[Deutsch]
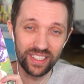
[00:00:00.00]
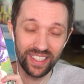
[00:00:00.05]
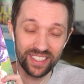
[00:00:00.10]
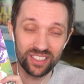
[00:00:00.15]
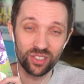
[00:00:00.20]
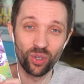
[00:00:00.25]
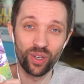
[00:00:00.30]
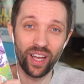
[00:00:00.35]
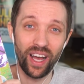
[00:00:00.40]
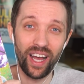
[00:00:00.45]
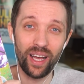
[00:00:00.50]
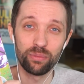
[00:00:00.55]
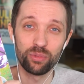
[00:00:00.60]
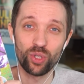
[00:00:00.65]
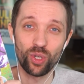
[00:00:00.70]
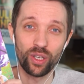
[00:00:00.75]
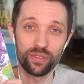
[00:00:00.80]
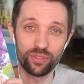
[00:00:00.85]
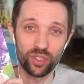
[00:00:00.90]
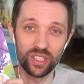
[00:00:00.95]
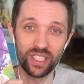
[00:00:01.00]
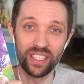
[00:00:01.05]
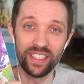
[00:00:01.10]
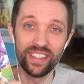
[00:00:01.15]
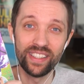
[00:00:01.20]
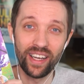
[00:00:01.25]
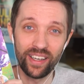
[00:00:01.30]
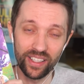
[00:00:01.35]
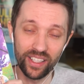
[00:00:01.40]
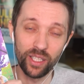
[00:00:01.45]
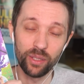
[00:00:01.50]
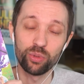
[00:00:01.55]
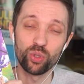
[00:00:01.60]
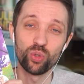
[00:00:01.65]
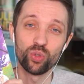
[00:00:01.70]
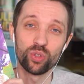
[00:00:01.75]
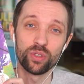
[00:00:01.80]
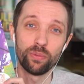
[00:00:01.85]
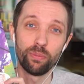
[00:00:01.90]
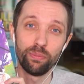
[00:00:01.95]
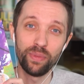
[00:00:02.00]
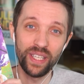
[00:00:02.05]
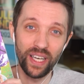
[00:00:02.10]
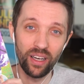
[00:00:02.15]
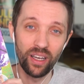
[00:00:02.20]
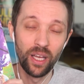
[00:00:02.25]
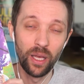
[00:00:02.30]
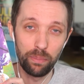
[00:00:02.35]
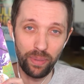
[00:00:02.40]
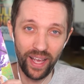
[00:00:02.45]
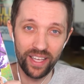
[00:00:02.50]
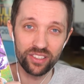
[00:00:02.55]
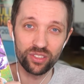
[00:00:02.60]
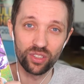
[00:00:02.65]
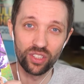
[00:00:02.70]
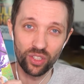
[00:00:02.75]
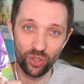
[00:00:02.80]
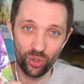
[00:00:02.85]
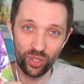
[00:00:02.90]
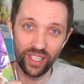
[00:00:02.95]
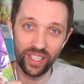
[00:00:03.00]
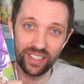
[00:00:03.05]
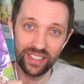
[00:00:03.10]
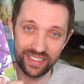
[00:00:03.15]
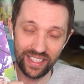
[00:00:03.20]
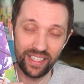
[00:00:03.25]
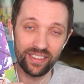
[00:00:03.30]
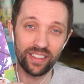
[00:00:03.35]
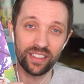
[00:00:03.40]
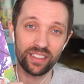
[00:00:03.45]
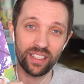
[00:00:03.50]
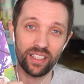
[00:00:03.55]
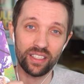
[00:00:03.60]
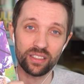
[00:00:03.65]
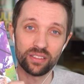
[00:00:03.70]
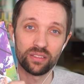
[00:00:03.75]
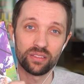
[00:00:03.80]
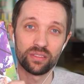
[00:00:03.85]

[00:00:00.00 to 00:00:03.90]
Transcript: Das neue Abenteuer von Elina Ebro und mir, Banks und die Rückkehr des Enderdrachen.